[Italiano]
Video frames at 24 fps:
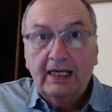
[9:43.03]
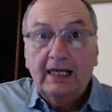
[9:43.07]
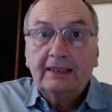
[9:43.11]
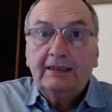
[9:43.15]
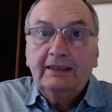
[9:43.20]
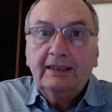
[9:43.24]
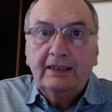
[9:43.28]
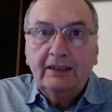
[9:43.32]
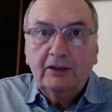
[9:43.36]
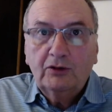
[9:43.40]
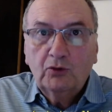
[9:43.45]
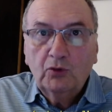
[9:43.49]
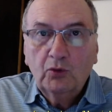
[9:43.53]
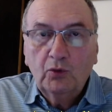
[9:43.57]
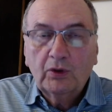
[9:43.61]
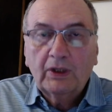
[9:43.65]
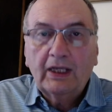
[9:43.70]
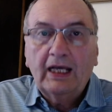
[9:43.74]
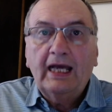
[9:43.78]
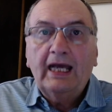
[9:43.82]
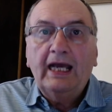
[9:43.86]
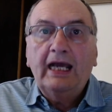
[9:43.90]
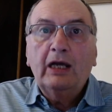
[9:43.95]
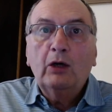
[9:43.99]

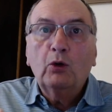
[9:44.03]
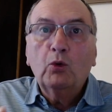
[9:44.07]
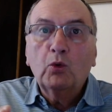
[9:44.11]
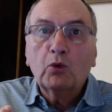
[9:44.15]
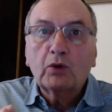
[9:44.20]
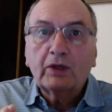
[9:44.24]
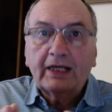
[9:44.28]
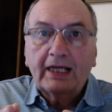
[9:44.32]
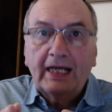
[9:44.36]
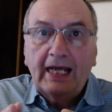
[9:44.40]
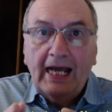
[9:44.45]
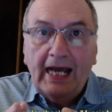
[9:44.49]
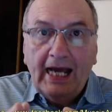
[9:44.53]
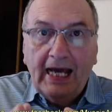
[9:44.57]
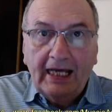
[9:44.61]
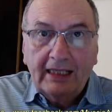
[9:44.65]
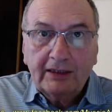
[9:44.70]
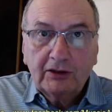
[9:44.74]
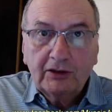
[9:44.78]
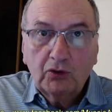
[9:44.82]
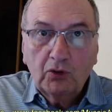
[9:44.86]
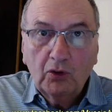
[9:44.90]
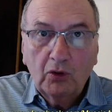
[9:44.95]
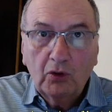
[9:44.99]
Addirittura è un
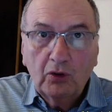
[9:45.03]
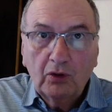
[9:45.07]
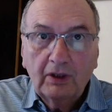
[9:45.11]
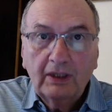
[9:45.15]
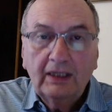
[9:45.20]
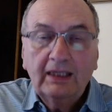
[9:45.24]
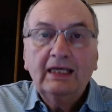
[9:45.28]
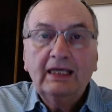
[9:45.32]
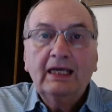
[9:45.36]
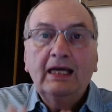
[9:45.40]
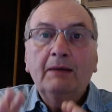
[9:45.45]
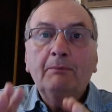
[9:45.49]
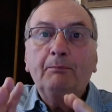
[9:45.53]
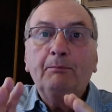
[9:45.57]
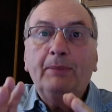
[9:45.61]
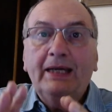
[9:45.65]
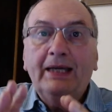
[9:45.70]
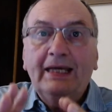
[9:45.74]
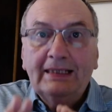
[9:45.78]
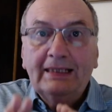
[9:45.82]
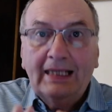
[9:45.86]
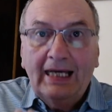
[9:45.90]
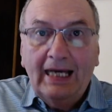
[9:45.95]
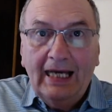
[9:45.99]
reato
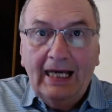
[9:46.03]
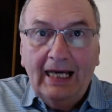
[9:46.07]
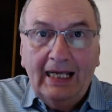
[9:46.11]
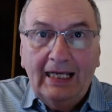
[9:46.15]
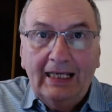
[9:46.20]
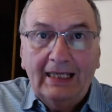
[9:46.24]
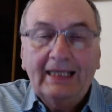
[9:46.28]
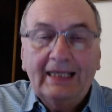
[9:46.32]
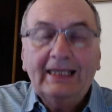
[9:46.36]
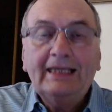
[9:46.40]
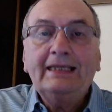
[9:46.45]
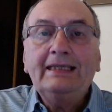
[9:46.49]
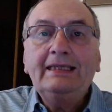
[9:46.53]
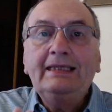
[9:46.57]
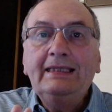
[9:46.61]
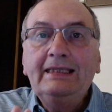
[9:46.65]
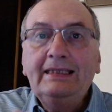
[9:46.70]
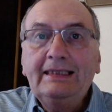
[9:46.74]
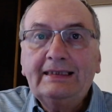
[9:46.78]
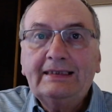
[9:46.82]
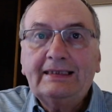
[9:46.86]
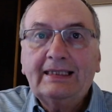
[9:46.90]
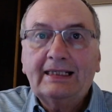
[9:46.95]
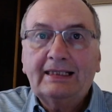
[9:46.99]
penale
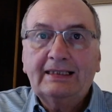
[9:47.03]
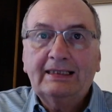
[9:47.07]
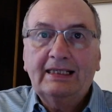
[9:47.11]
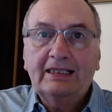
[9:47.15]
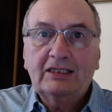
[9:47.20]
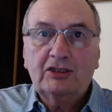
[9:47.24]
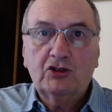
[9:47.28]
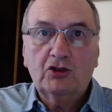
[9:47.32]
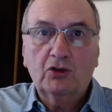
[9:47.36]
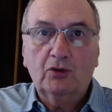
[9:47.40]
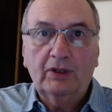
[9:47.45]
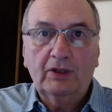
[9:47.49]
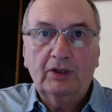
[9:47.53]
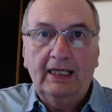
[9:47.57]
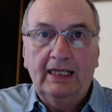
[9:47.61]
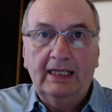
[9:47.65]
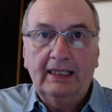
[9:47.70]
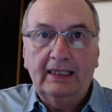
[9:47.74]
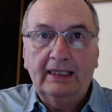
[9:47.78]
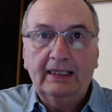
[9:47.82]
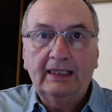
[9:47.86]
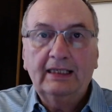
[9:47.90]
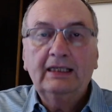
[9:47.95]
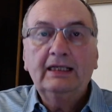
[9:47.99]

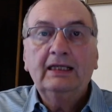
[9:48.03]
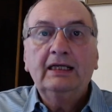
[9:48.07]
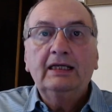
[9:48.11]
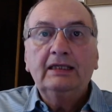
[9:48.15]
internazionale.